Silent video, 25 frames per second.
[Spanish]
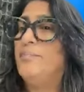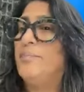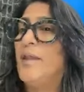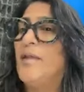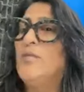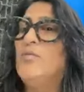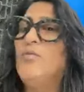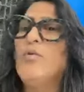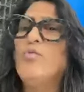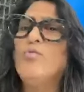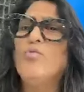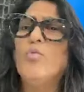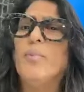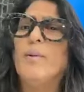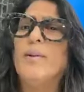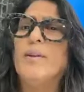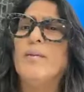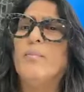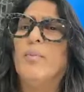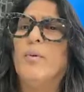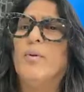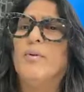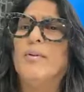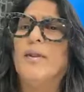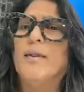esto es súper
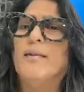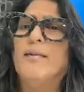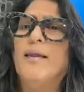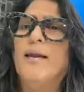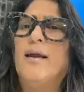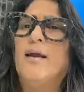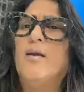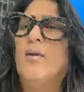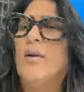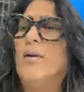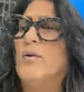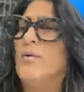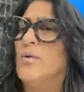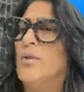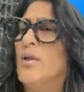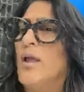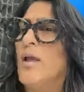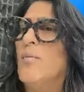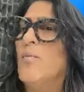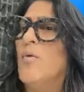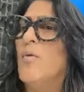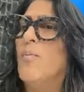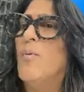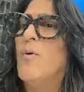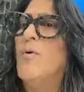importante que lo
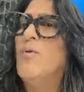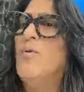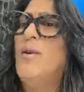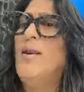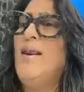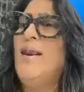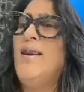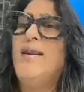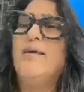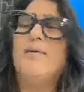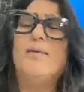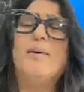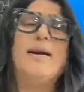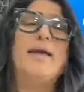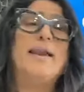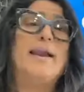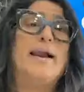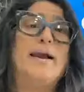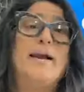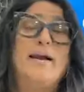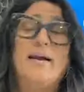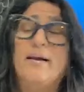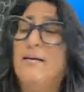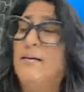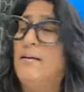anotemos, pueblo en la
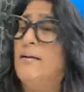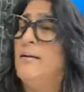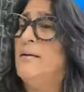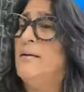nevera,